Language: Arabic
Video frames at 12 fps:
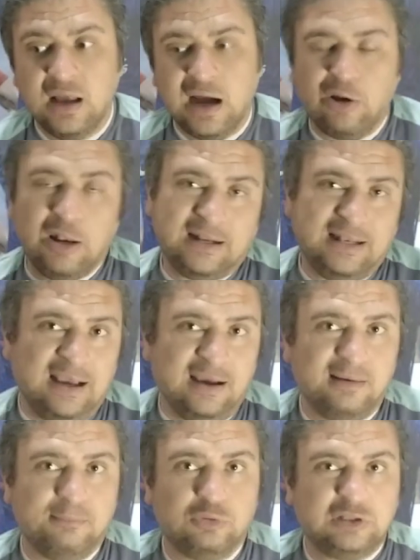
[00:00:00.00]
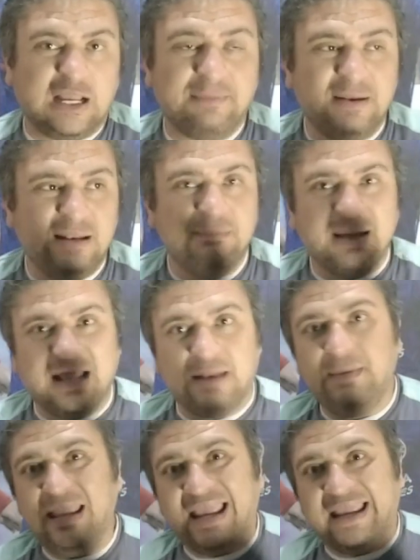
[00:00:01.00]
هقول لك لا المنتخب
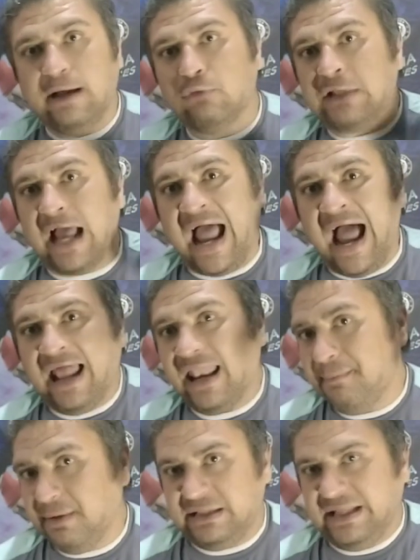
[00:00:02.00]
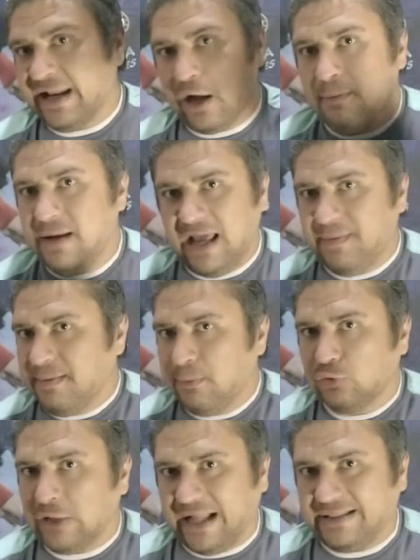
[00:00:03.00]
المغربي الجوده اعلى بكتير قوي من اللعيبه اللي
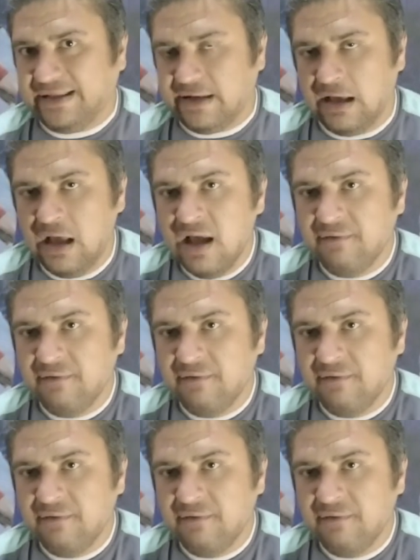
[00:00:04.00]
موجوده عندنا